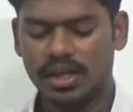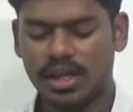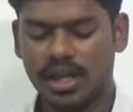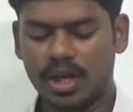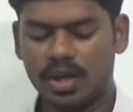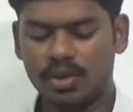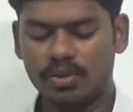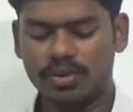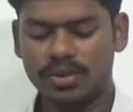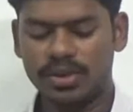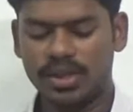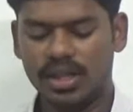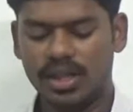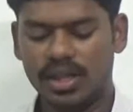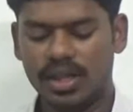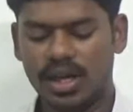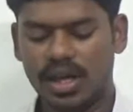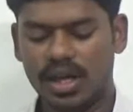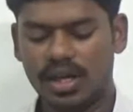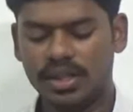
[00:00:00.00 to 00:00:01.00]
நடுவு
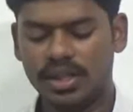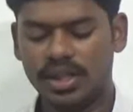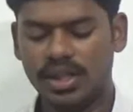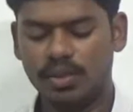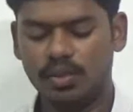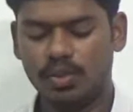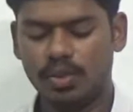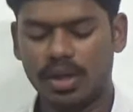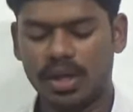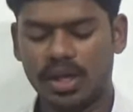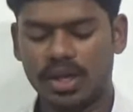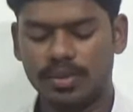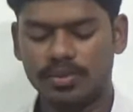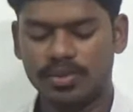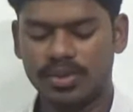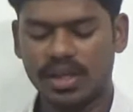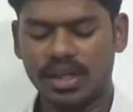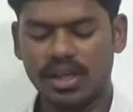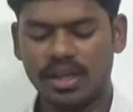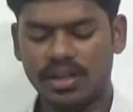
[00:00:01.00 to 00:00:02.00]
நில்லாது
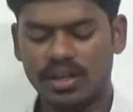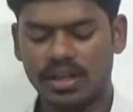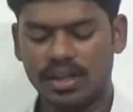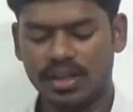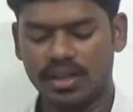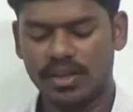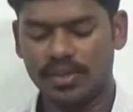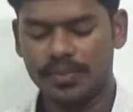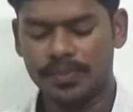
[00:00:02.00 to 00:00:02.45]
இவ்வுலகம் சரிந்து